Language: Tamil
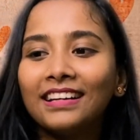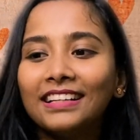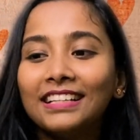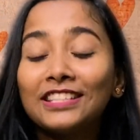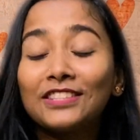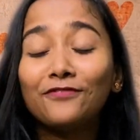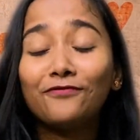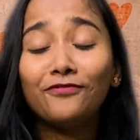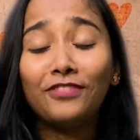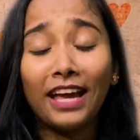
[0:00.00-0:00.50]

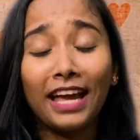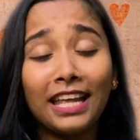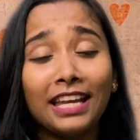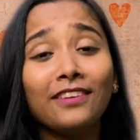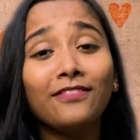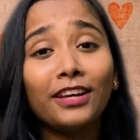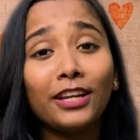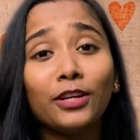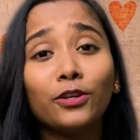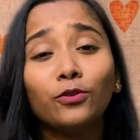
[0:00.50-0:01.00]
இட்ஸ் வெரி
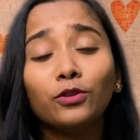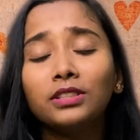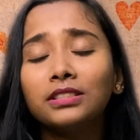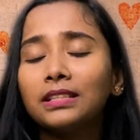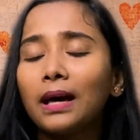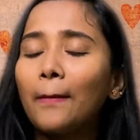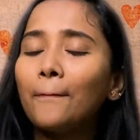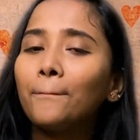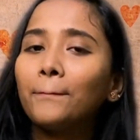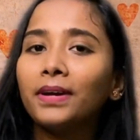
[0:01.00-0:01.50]
வெரி குட்
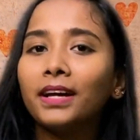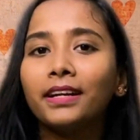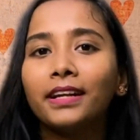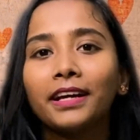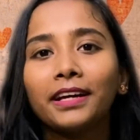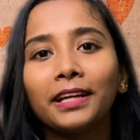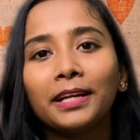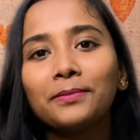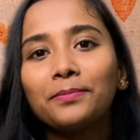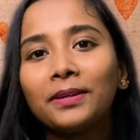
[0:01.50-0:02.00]
செம்மையாக
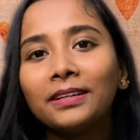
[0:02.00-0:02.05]
டெக்கரேட்